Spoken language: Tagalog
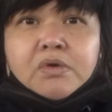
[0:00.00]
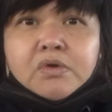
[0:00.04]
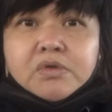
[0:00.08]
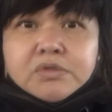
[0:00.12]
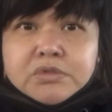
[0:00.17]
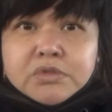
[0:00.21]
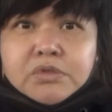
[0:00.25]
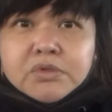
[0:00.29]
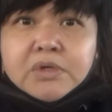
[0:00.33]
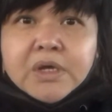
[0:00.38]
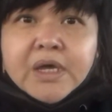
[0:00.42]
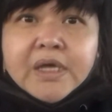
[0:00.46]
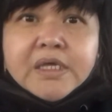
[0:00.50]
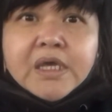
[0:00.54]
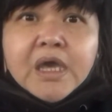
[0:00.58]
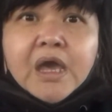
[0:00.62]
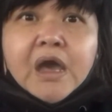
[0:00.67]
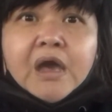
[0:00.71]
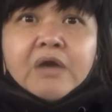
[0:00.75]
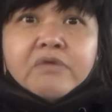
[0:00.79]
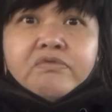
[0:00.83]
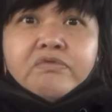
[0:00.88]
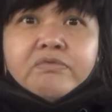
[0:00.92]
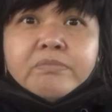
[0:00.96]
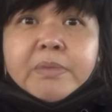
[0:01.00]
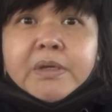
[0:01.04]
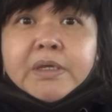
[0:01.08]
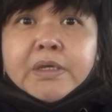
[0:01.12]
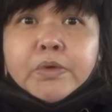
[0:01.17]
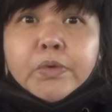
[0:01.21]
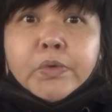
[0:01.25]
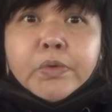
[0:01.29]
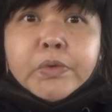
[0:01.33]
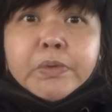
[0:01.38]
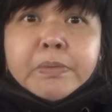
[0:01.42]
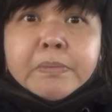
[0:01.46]
Although I have my
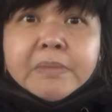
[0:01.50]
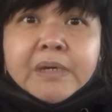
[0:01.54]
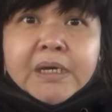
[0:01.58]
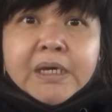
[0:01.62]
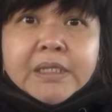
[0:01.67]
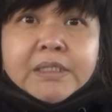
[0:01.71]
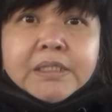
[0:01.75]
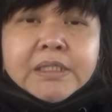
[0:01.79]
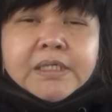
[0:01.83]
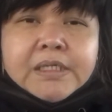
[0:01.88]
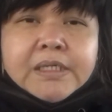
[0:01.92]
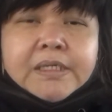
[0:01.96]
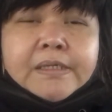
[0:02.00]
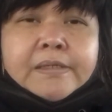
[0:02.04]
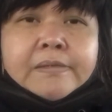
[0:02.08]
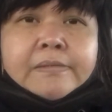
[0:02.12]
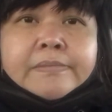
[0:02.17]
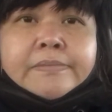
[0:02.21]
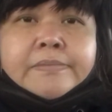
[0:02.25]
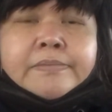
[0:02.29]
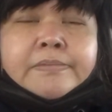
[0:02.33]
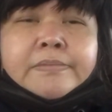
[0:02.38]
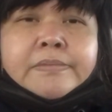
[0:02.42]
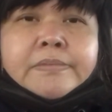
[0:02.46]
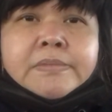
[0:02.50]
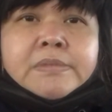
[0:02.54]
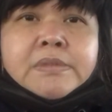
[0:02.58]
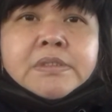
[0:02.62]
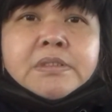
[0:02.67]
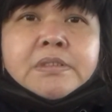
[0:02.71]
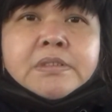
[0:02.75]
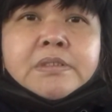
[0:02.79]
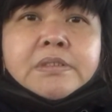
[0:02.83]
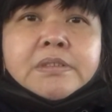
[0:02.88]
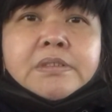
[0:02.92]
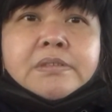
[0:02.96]
own money,
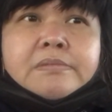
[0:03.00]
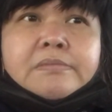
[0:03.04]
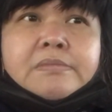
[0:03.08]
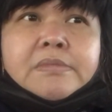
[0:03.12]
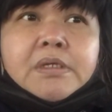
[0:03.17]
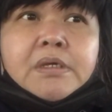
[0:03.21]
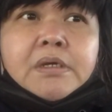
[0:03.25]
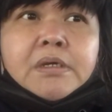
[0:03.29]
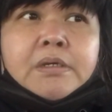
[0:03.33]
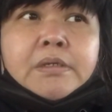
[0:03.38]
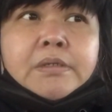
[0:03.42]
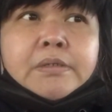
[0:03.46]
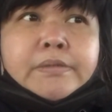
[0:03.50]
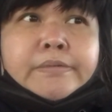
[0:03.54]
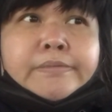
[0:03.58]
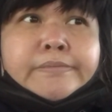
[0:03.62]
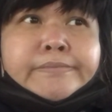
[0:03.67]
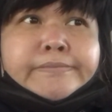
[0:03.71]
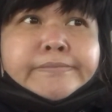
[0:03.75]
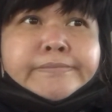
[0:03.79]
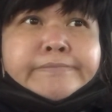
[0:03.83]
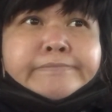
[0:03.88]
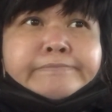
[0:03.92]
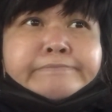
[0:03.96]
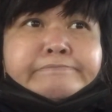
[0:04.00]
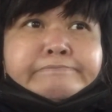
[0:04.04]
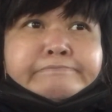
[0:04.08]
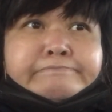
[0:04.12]
um,